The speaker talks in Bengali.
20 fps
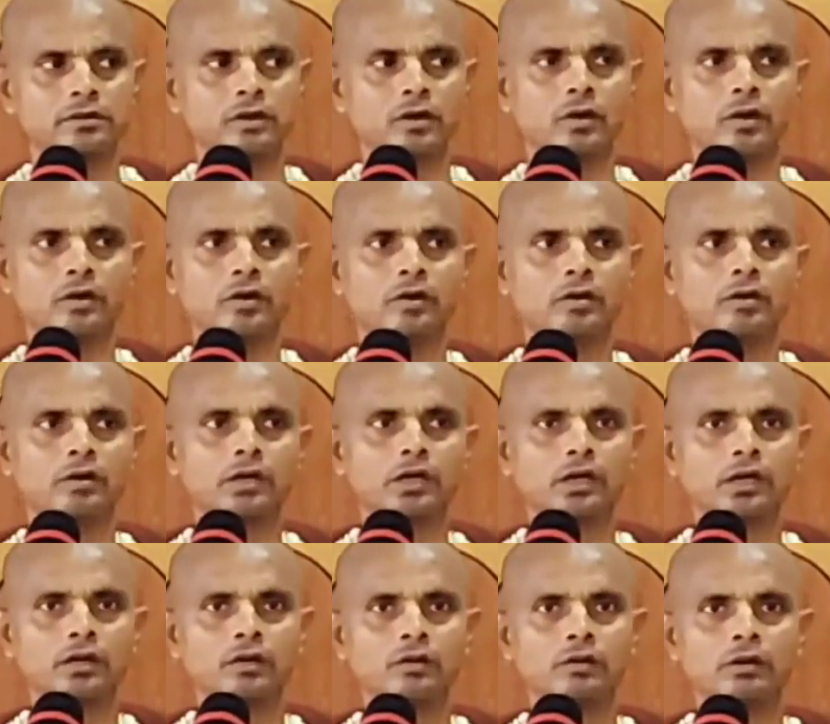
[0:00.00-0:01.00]

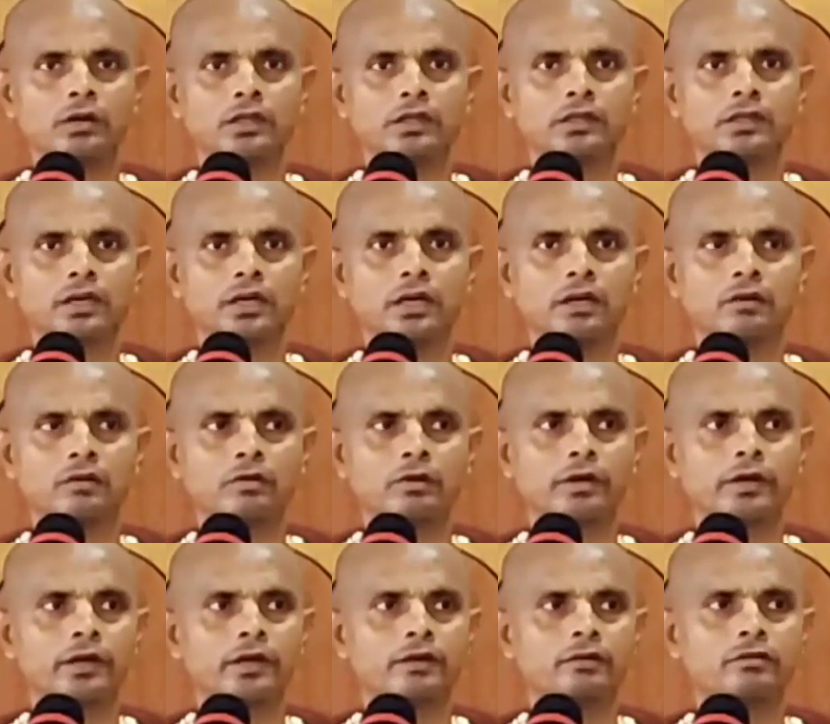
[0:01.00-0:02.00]
গণ্ডকী হরিদ্বার
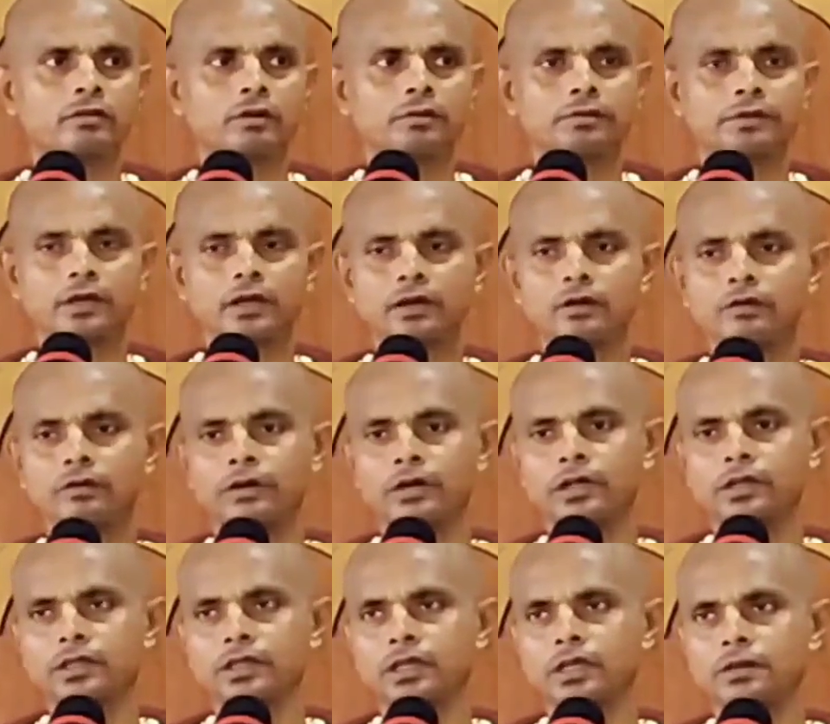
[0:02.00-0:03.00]
হয়ে সব জায়গায় হয়ে
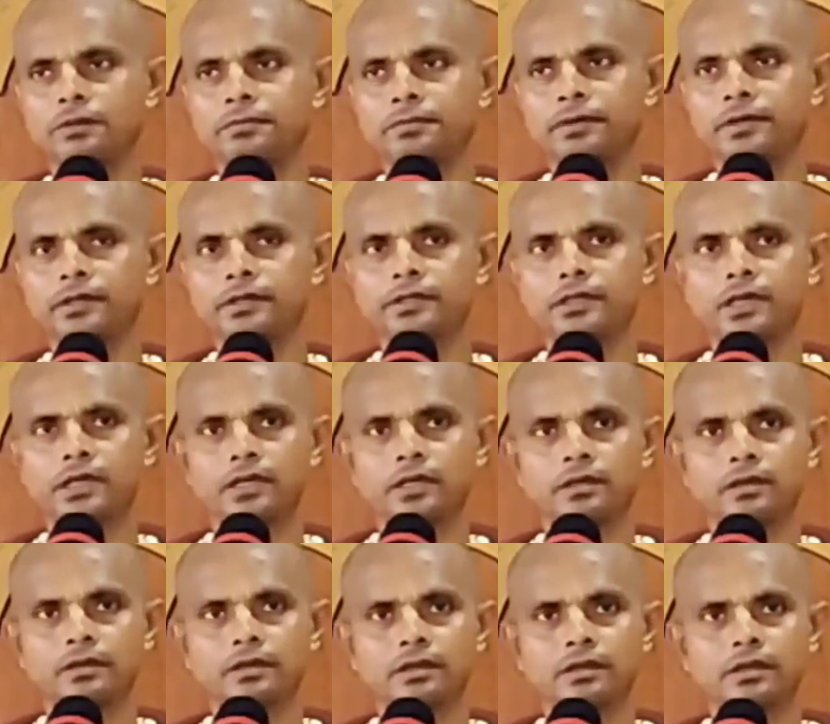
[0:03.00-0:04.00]
তিনি ফিরছেন
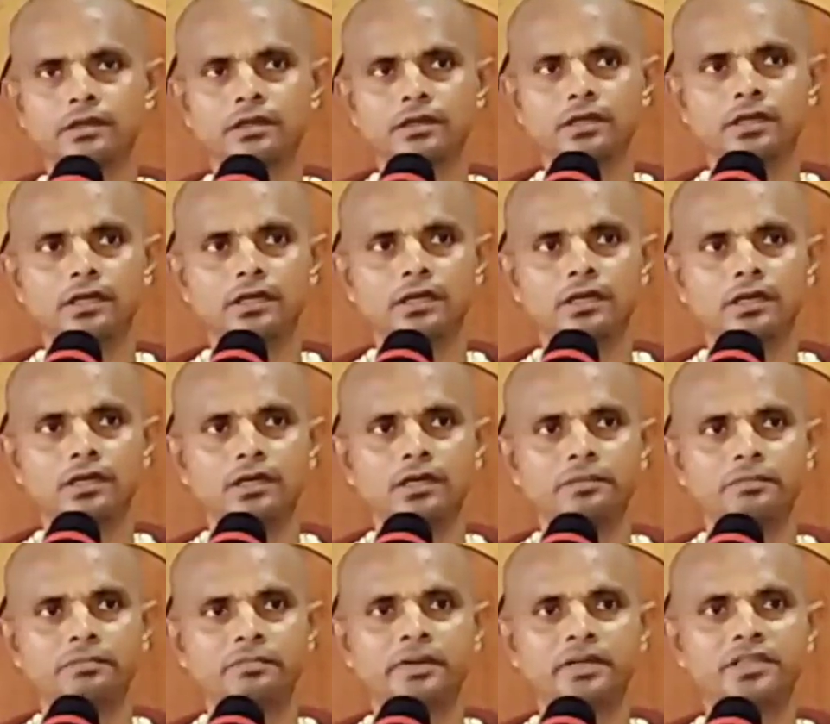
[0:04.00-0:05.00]

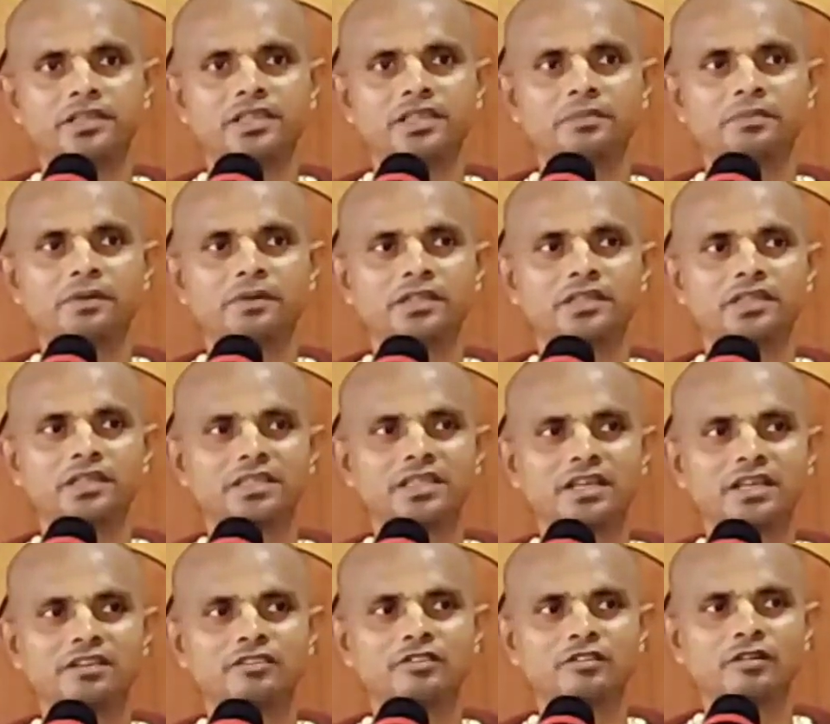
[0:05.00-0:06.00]
ফিরতে ফিরতে
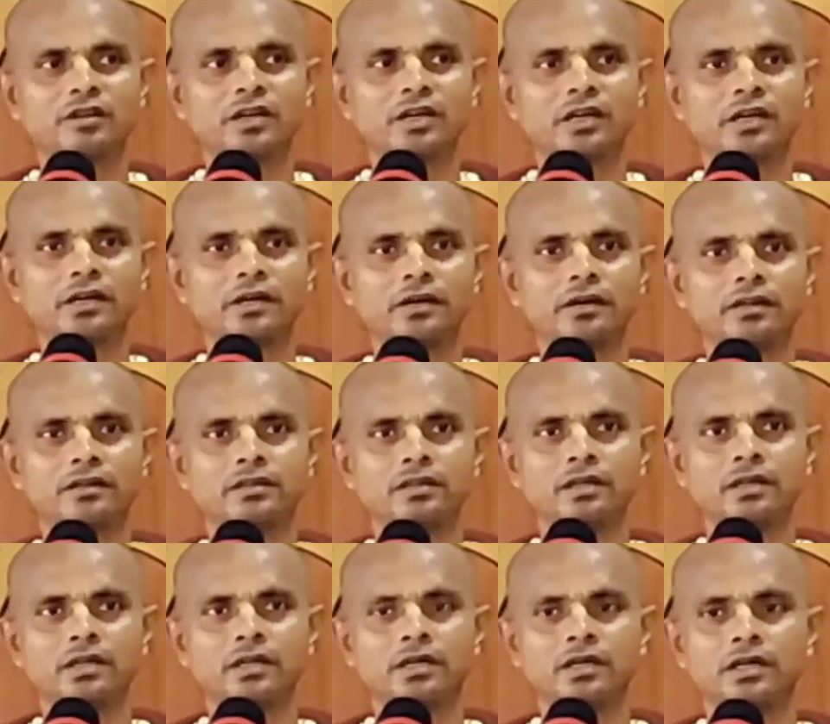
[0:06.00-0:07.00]
তার সঙ্গে
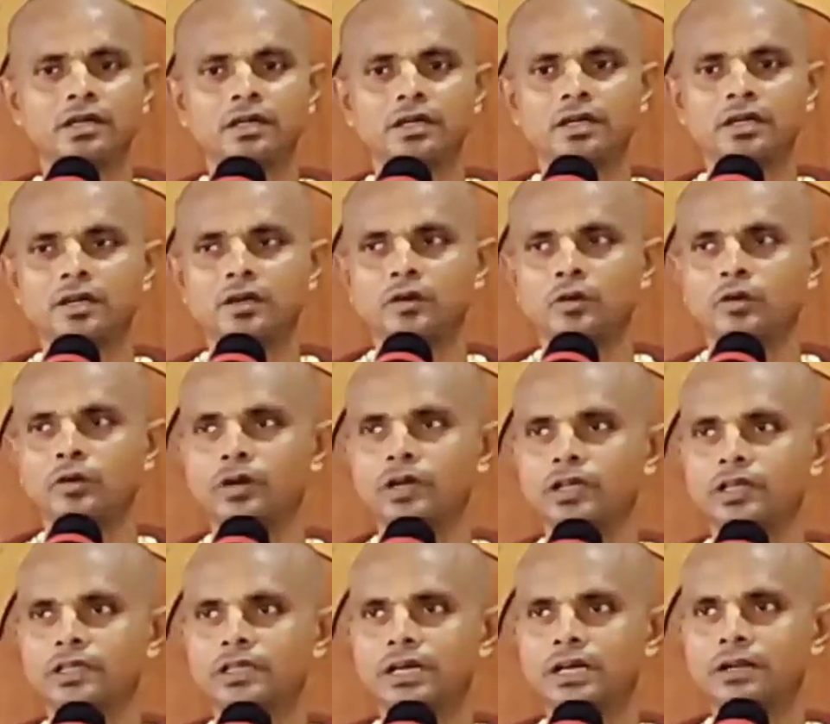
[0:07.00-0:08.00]
তিনি
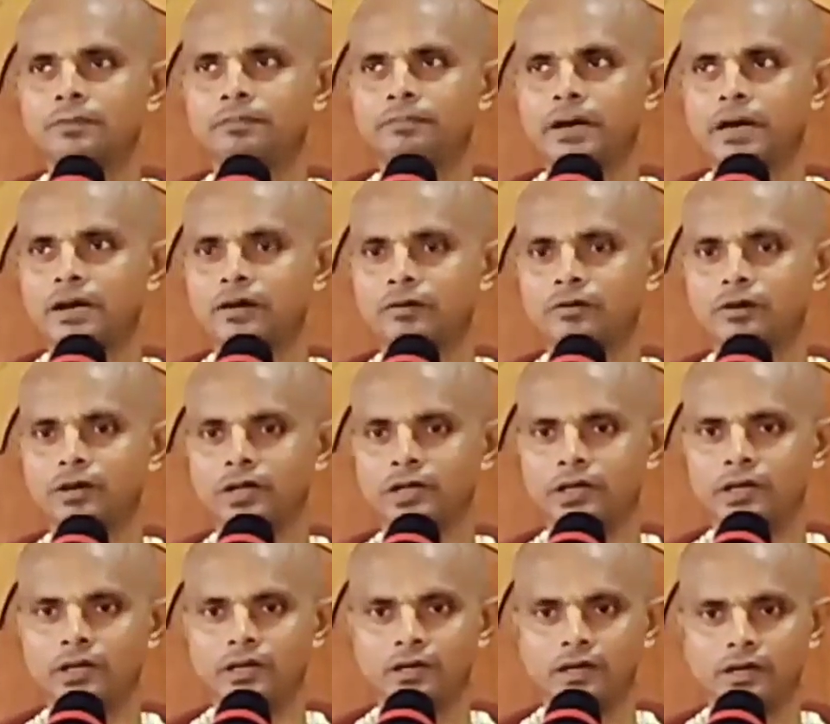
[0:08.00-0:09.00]
হরিদ্বার পার করে
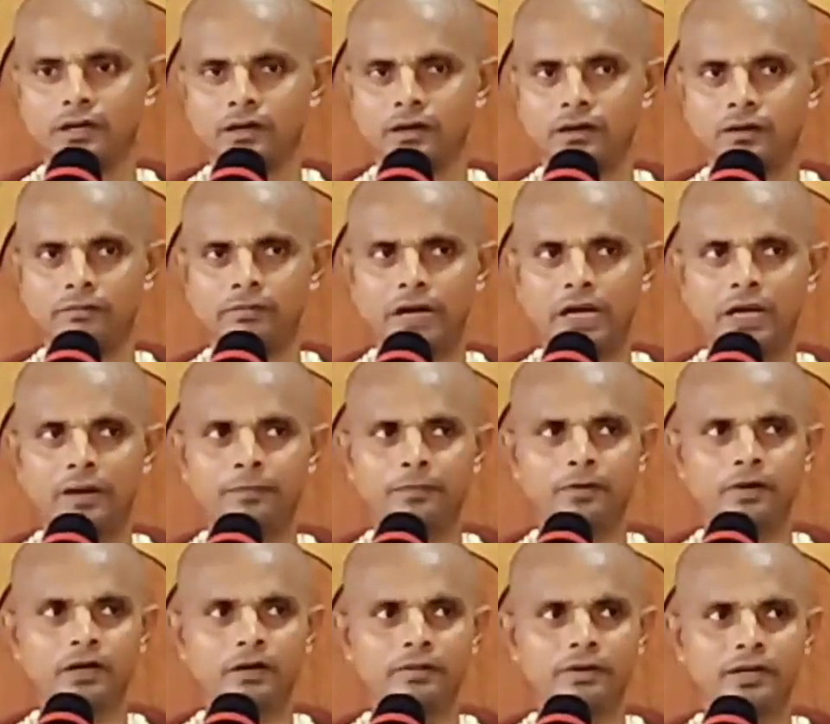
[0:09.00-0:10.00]

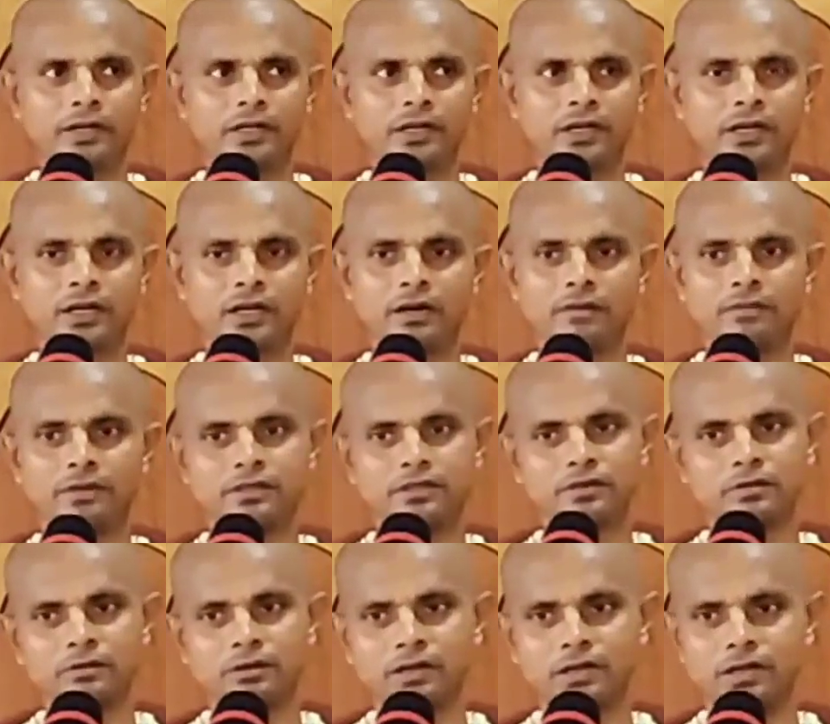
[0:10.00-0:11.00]
মায়াপুর নামে একটা গ্রাম আছে
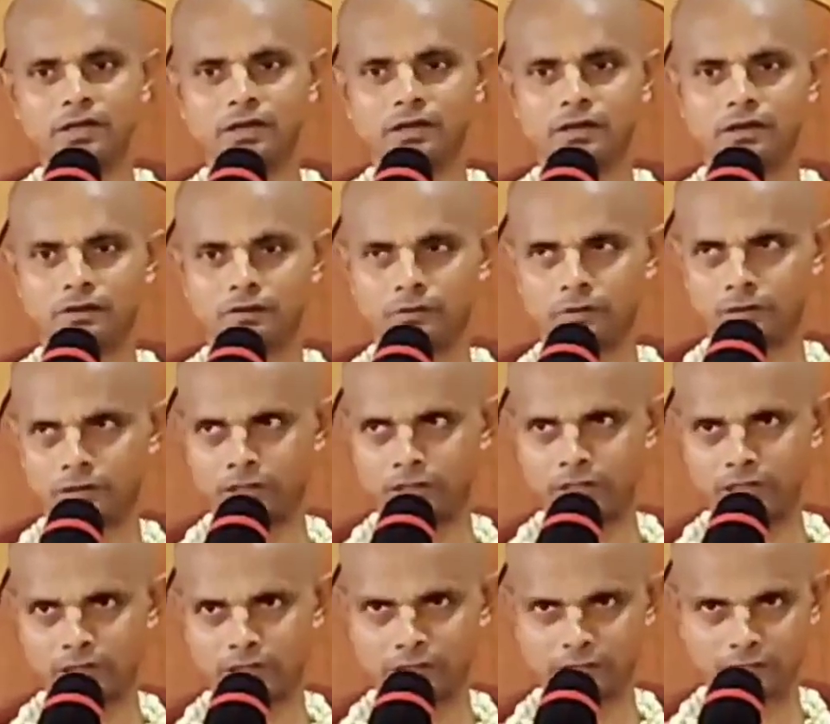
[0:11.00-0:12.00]
ওখানে
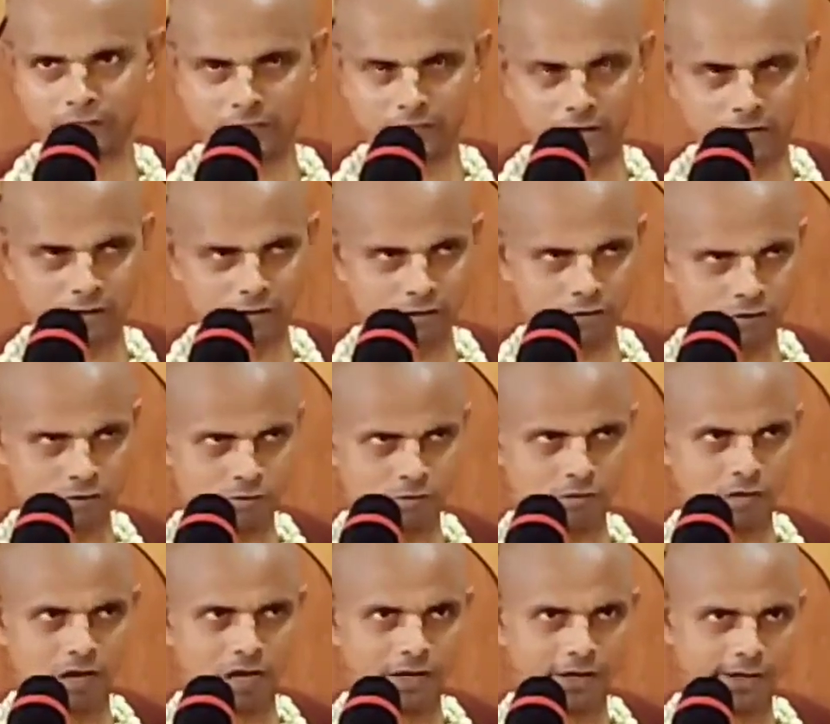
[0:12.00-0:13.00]
হরিদ্বার থেকে আর কিছু
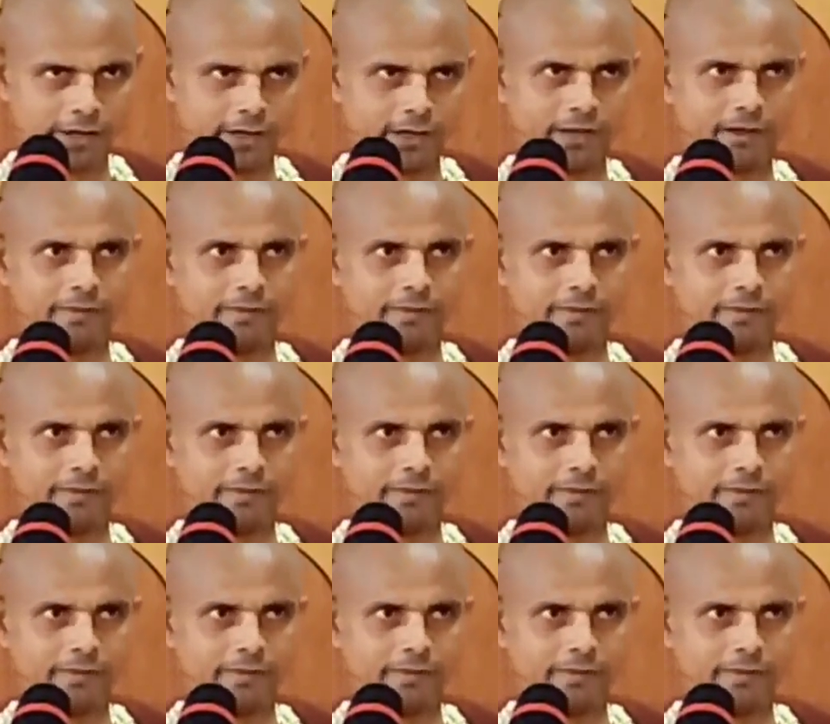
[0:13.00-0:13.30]
আগে